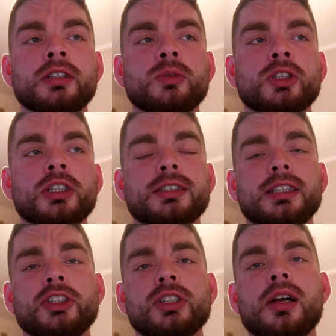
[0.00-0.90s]
już się nie
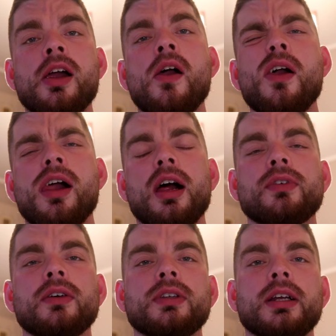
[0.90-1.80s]
zalicza, a
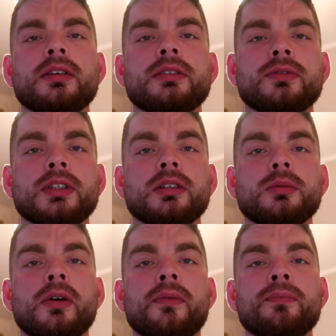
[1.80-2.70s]
wafle,
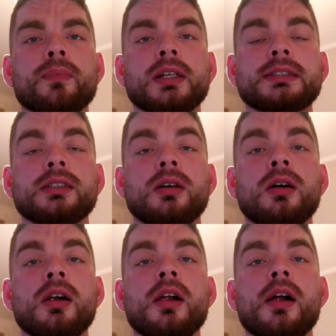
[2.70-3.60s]
wiadomo,
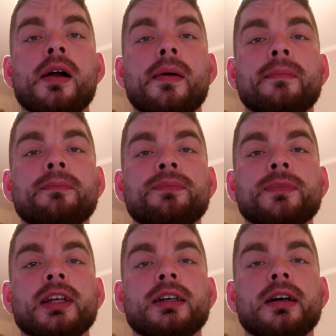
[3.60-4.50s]
bardzo
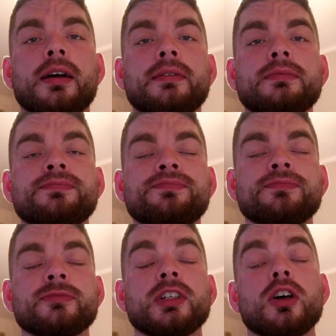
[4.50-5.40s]
mm, taka
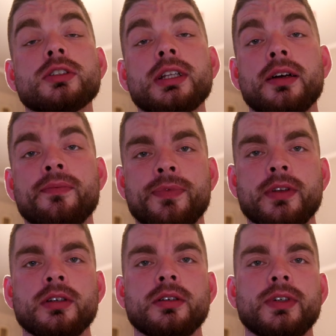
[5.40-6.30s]
wygodna
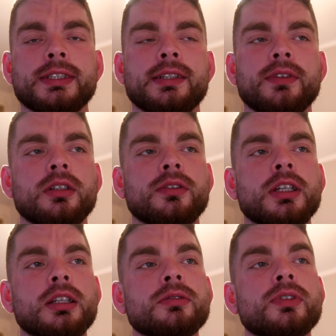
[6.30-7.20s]
e, wersja
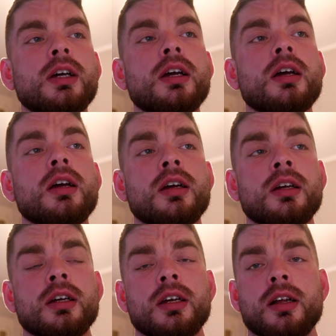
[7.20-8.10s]
węglowodanów.
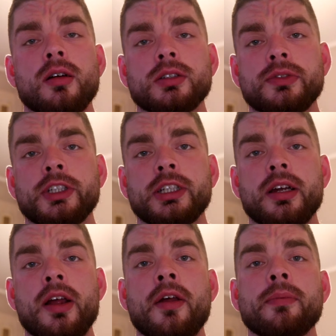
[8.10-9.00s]

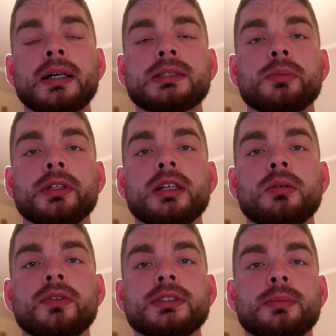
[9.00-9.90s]
Oczywiście masło
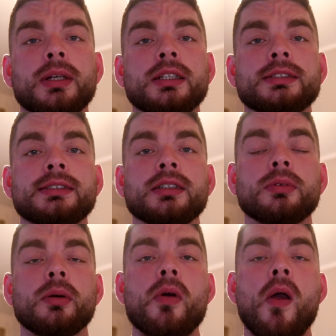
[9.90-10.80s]
migdałowe zabrane ze
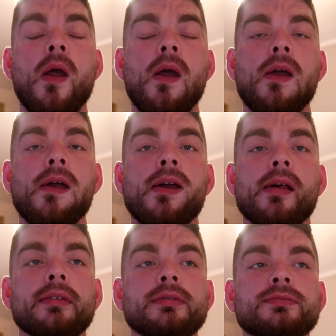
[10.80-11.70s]
sobą, e,
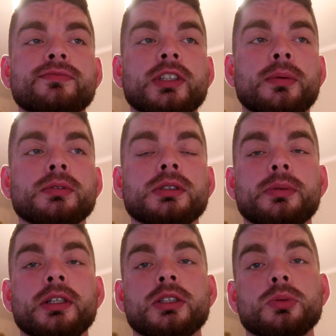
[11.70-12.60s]
aby
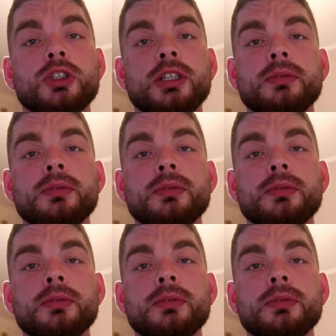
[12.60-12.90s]
uzupełniać tłuszcze